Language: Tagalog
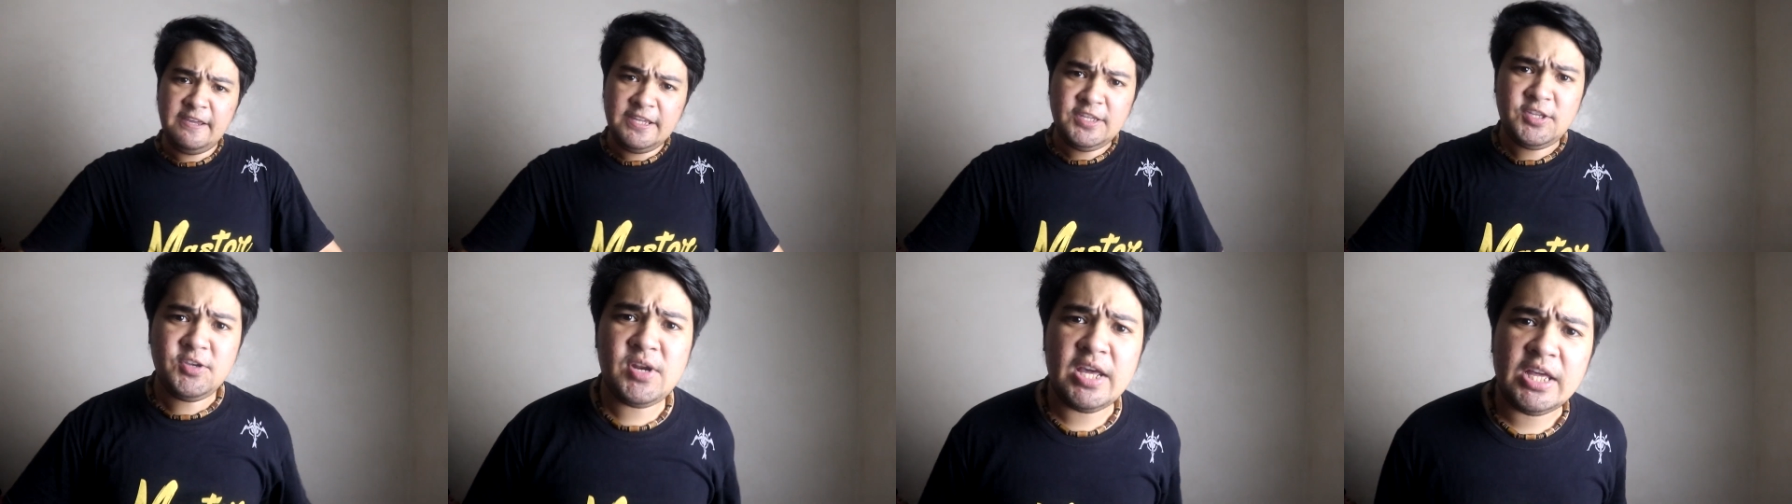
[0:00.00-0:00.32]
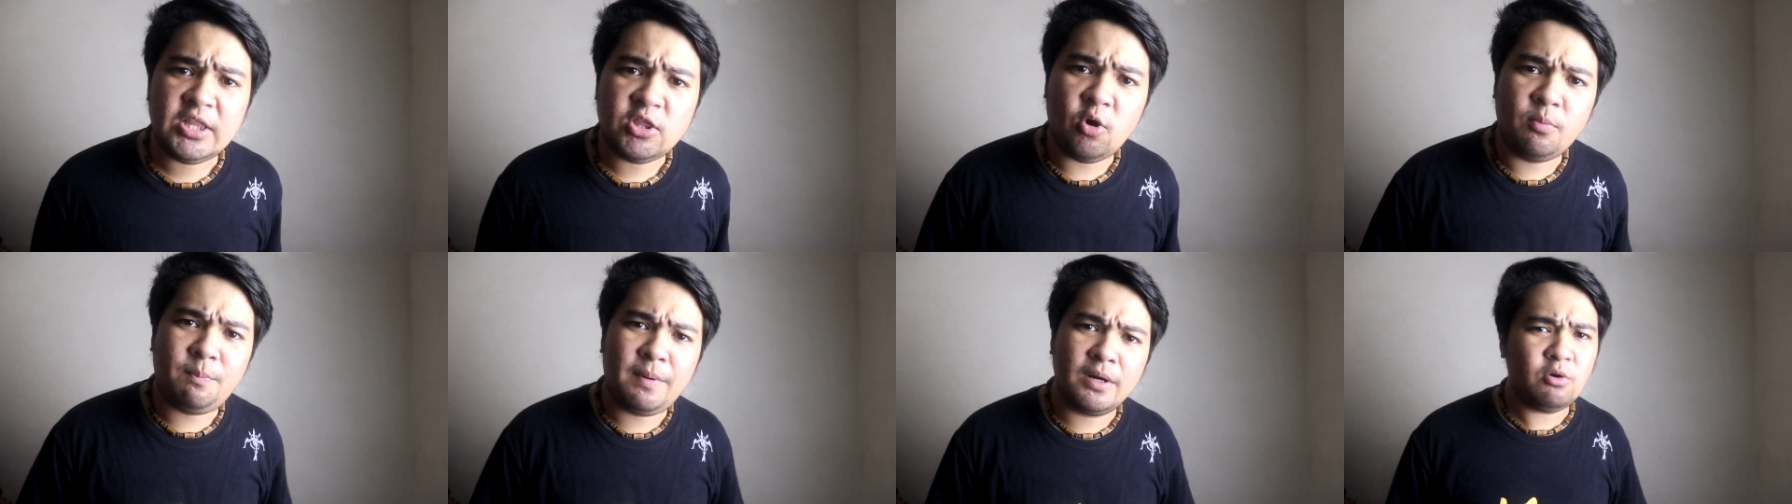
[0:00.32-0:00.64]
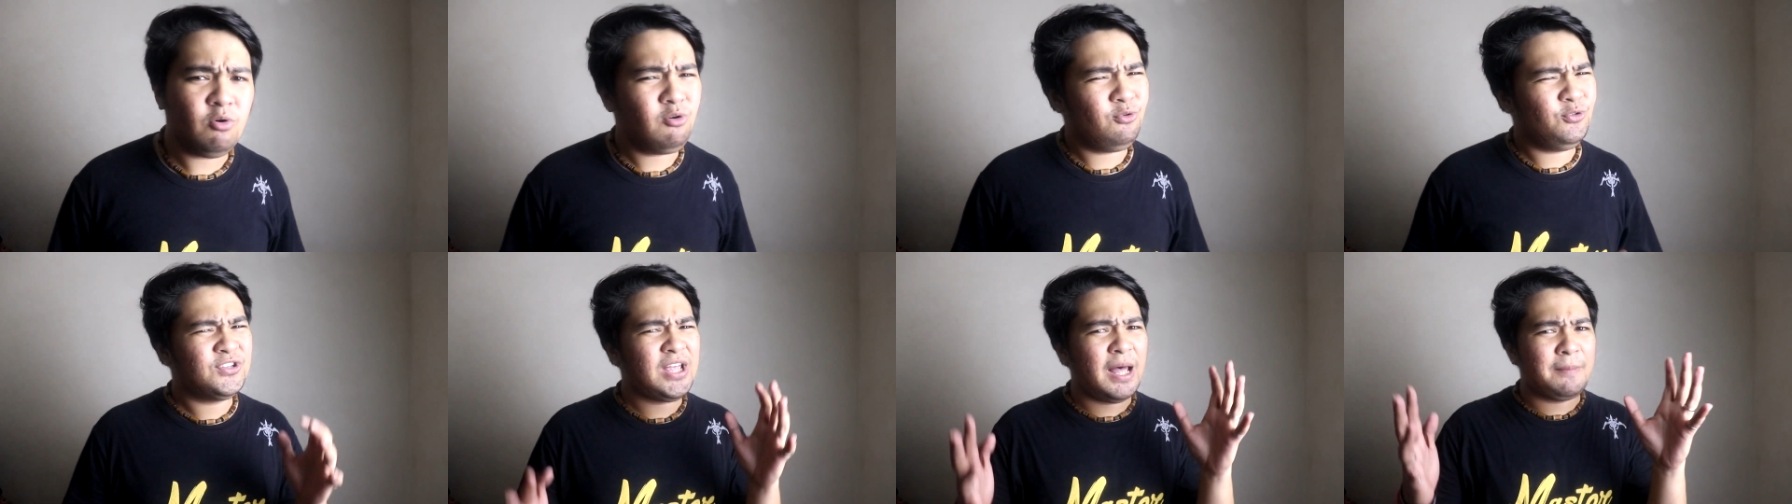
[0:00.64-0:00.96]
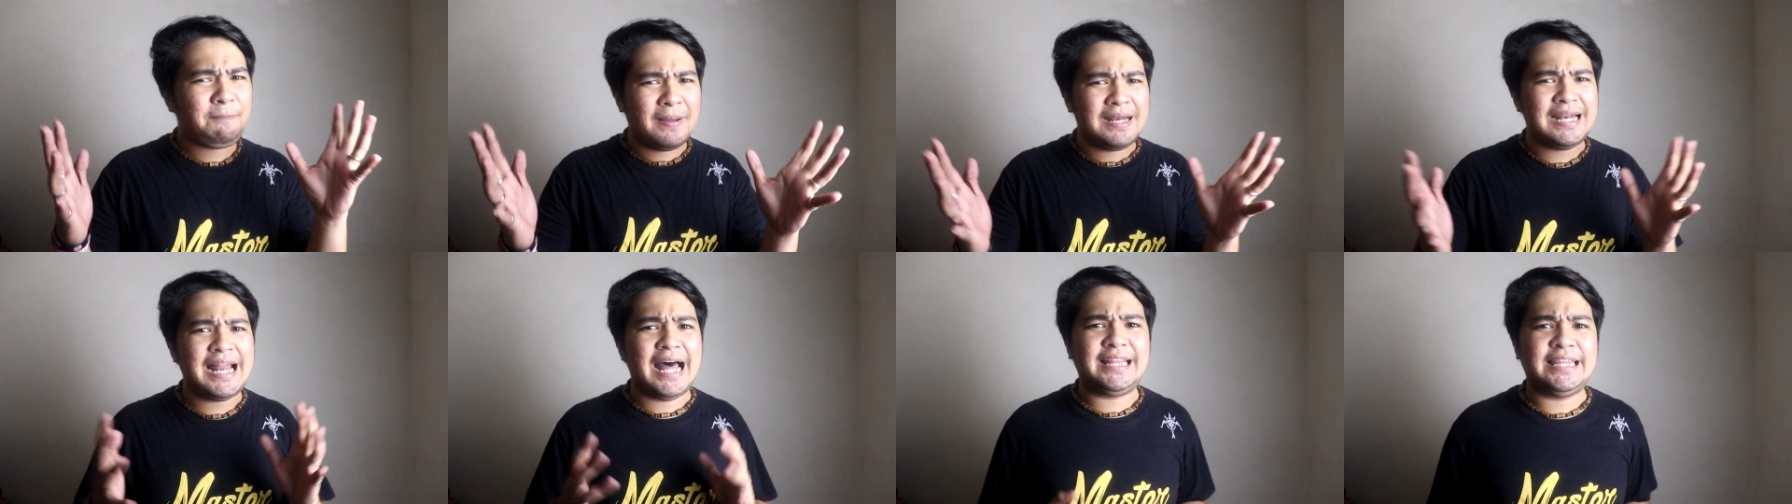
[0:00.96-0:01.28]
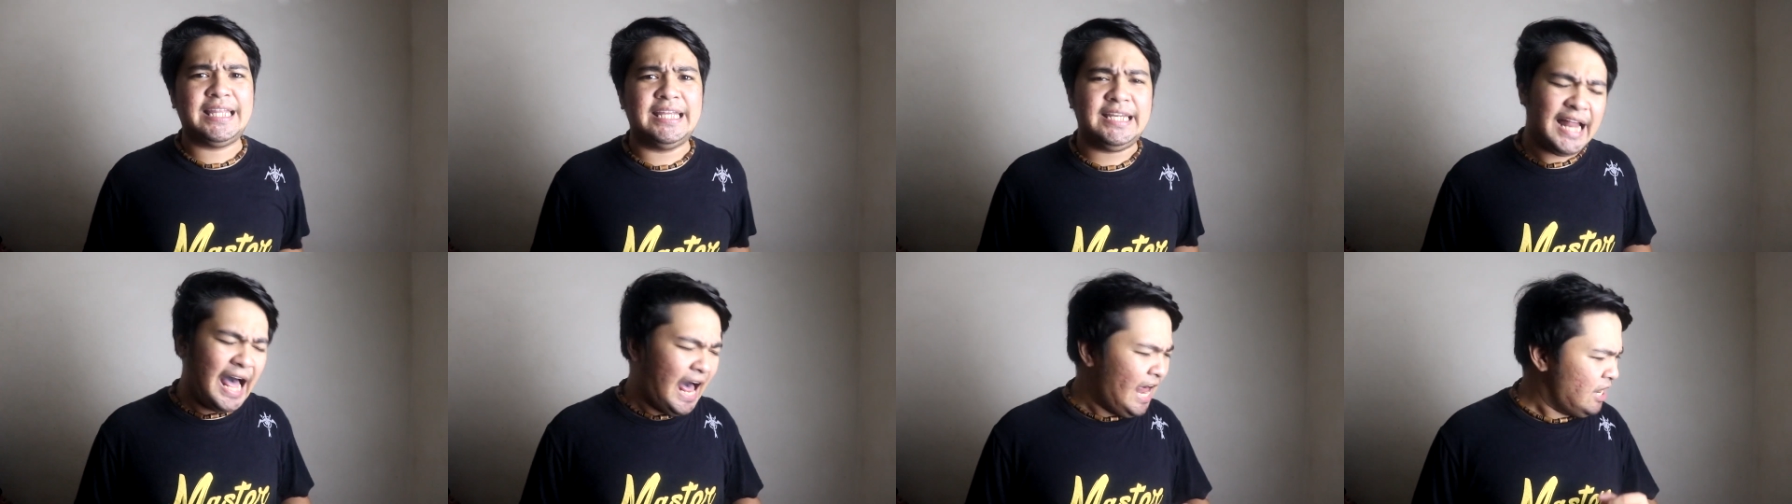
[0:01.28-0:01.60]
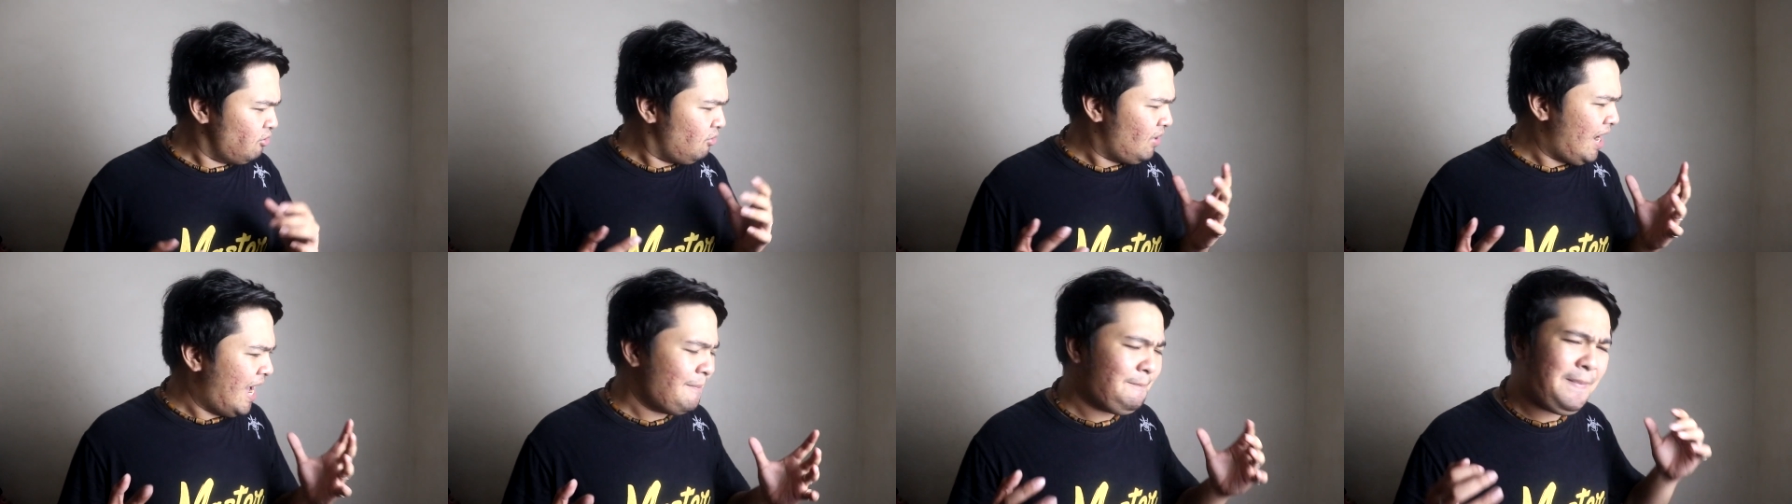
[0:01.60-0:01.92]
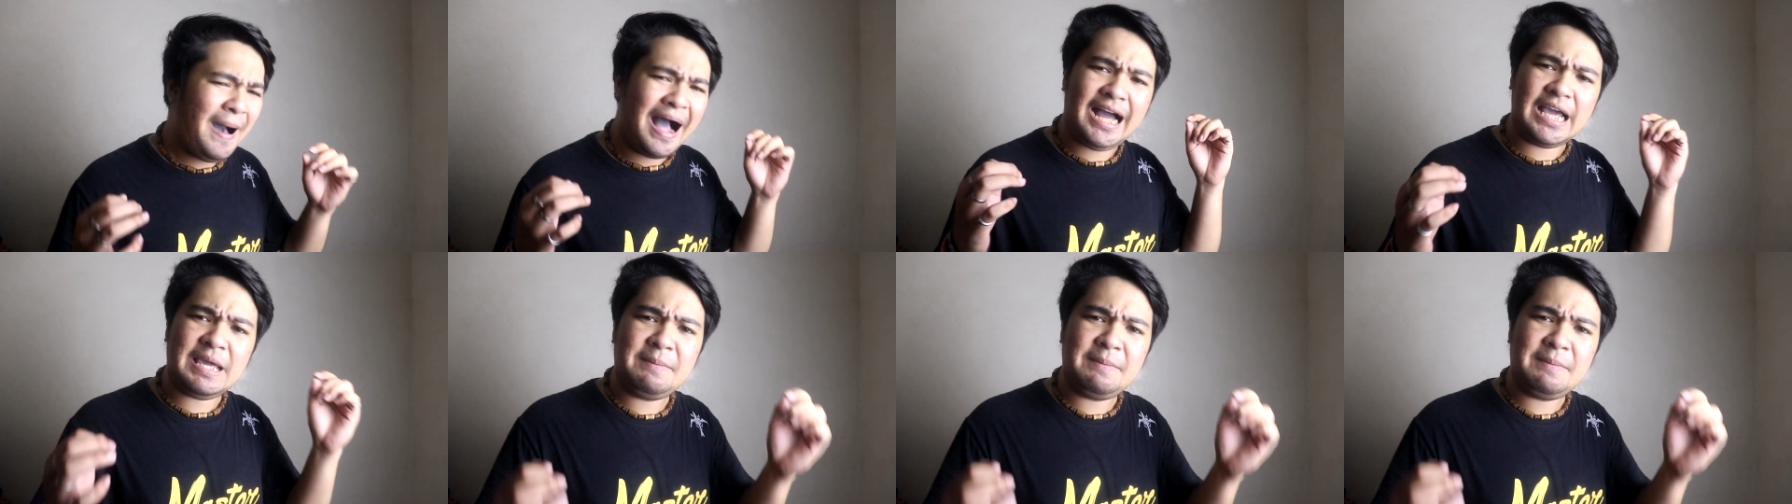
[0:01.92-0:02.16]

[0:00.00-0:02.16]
video na ito, pag-uusapan natin ano nga ba